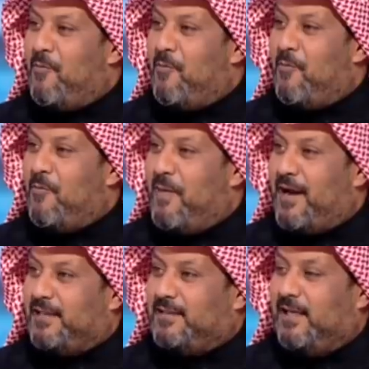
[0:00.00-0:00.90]
اليوم
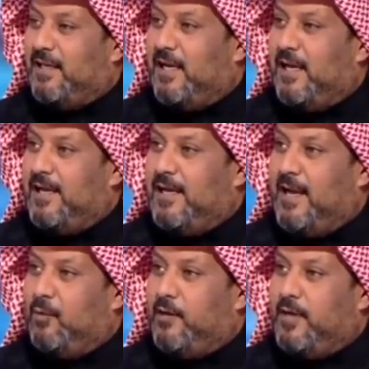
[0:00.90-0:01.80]
مباراة
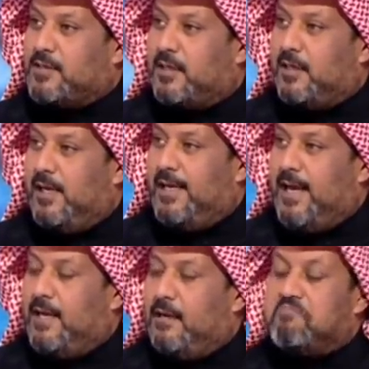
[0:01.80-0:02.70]
الهلال والنصر
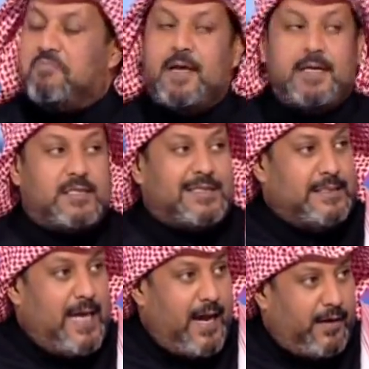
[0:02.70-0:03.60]
الهلال
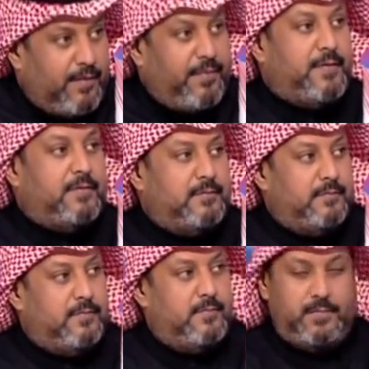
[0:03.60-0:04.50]
استعرض
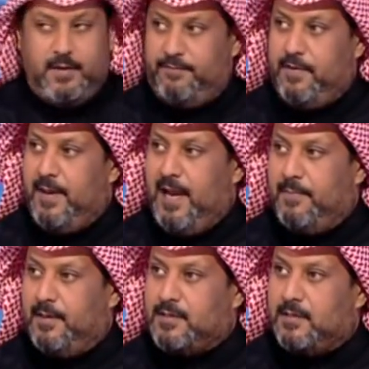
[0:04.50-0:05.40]
في
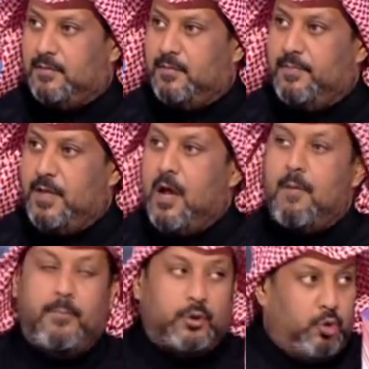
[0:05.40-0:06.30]
ملعب النصر
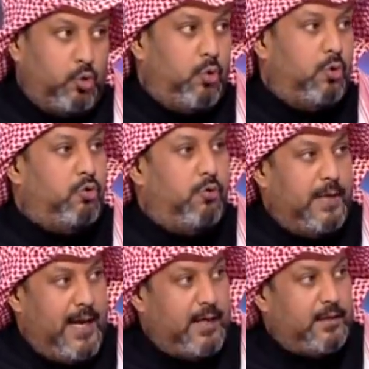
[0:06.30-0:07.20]
بالطول
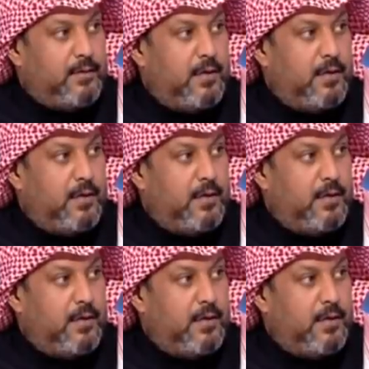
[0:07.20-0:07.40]
وبالعرض